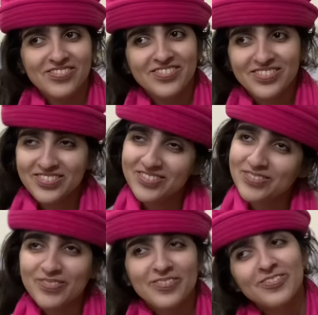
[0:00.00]
चाहता
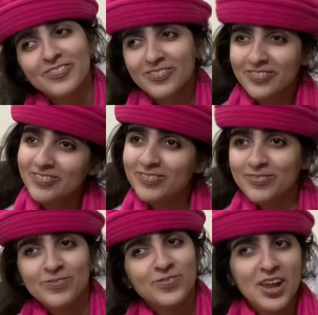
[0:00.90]

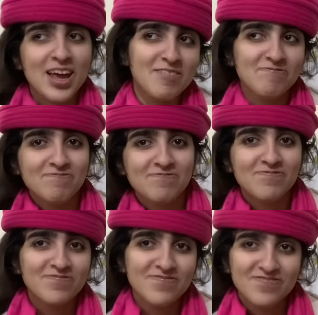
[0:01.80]

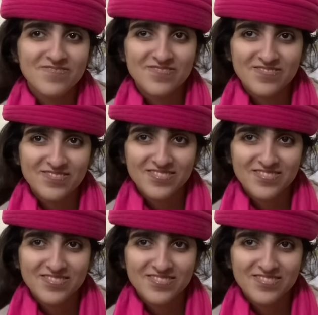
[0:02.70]
नहीं लोग